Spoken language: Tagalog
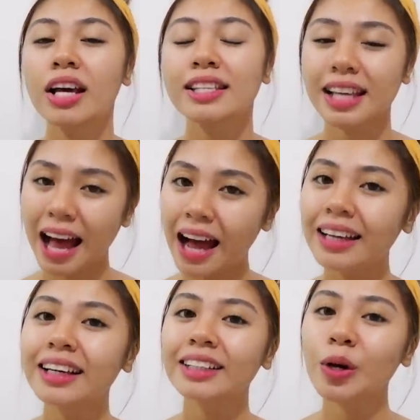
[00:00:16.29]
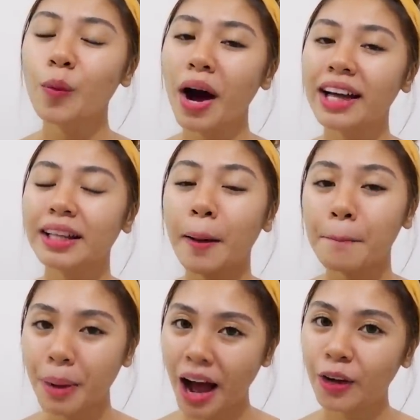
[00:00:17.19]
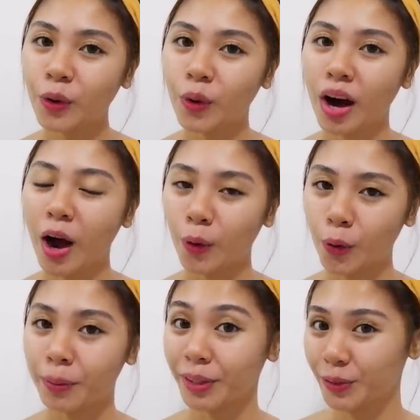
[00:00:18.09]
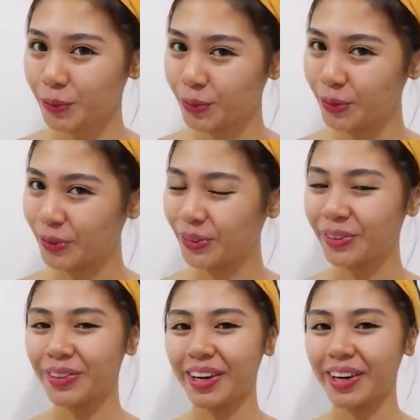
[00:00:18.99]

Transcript: sa aking katawan bago ako matulog.